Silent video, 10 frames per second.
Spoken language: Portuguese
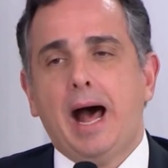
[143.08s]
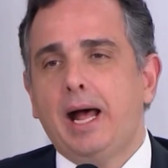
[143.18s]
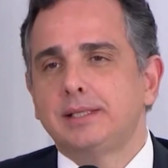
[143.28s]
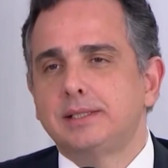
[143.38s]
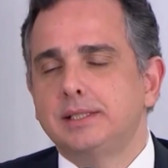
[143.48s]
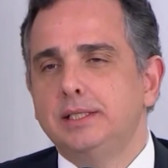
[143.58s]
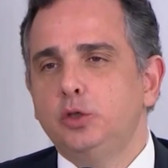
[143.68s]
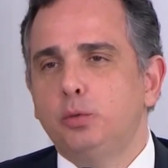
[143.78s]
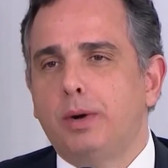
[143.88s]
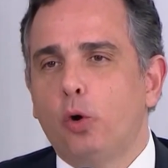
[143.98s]
há
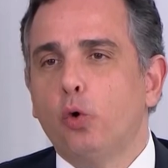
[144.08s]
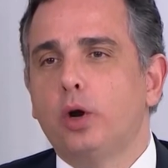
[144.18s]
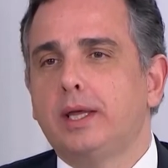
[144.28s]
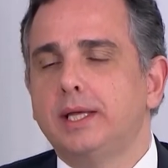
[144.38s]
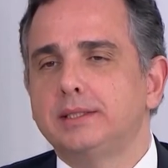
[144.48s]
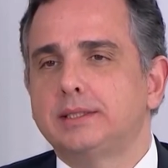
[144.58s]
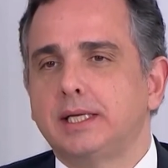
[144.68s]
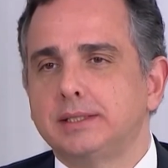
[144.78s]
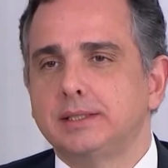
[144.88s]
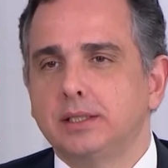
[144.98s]
sim uma
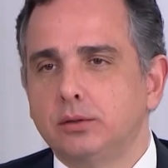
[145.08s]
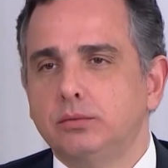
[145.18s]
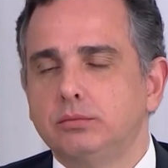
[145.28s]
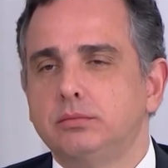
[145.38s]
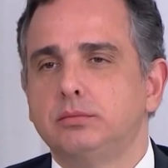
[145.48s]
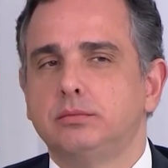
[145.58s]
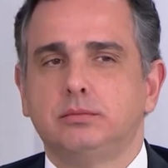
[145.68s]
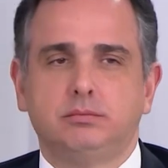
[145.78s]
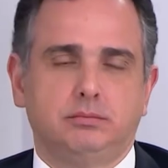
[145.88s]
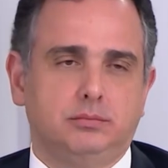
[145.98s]
orquestração
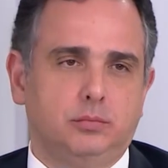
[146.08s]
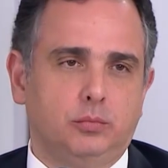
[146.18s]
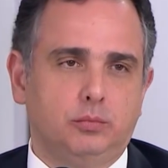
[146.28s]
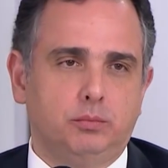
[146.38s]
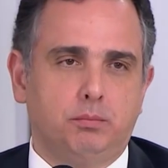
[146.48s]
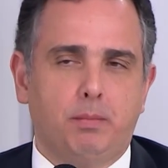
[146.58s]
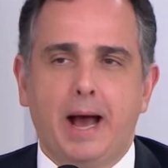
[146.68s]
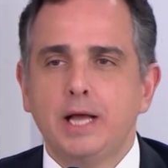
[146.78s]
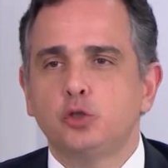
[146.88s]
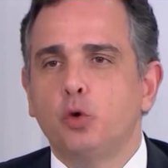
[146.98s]

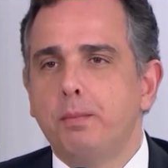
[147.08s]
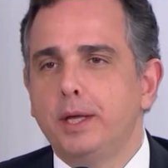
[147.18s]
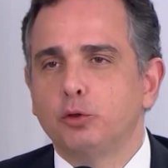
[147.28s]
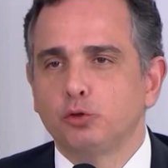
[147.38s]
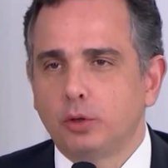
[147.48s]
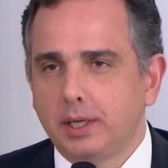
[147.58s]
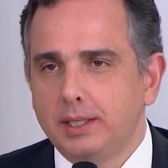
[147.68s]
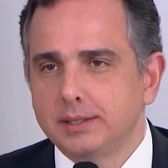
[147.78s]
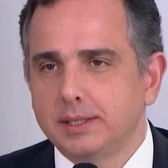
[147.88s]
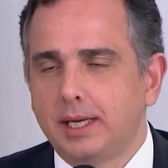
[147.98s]
mais ou menos
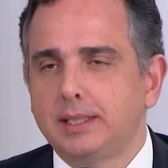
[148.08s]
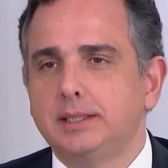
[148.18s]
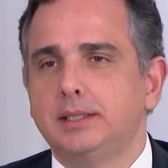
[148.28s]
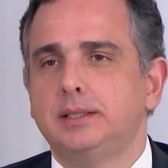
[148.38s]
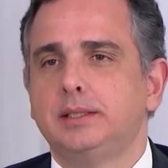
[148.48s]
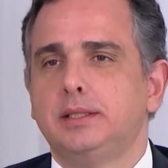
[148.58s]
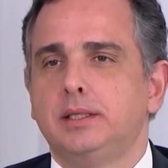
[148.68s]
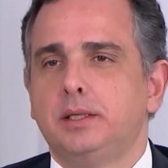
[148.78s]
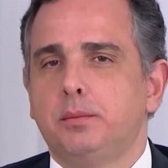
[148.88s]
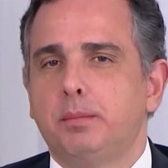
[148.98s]
organizada,
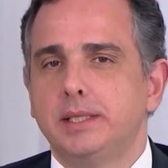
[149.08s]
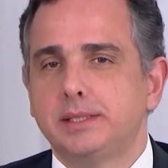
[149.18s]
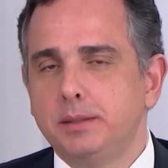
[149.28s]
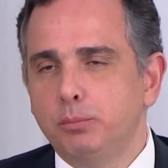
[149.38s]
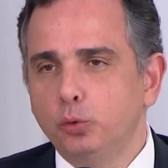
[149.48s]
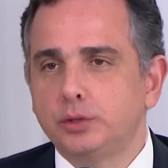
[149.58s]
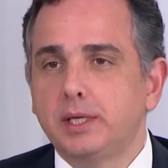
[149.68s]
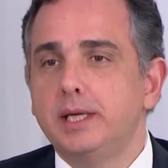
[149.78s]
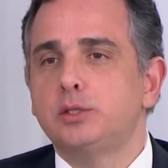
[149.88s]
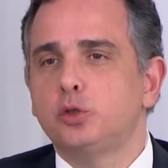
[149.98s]
mas que
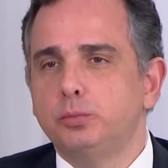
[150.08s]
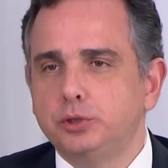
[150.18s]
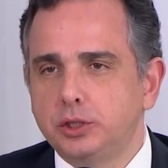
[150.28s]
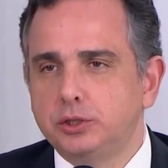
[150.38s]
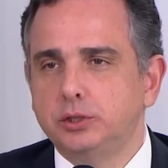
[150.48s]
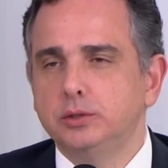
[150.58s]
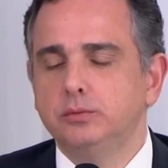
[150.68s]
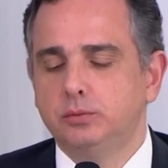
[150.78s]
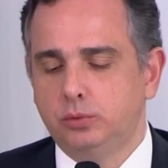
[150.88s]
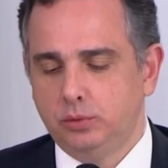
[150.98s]
busca esse
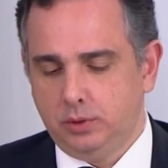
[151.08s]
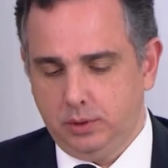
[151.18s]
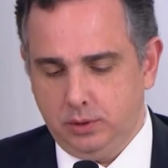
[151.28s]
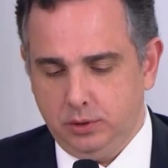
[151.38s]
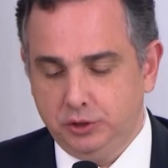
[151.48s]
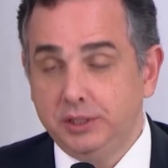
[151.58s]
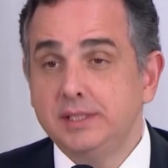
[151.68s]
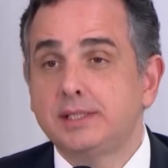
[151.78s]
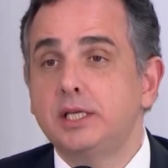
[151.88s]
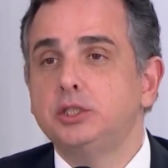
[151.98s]
objetivo
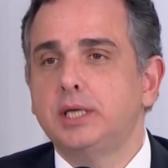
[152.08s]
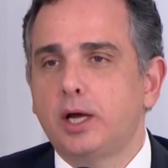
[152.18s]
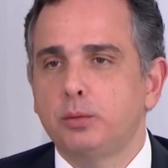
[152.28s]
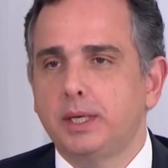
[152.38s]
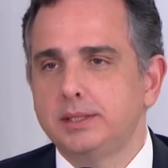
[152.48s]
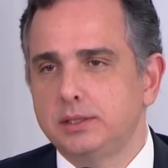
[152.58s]
de incendiar o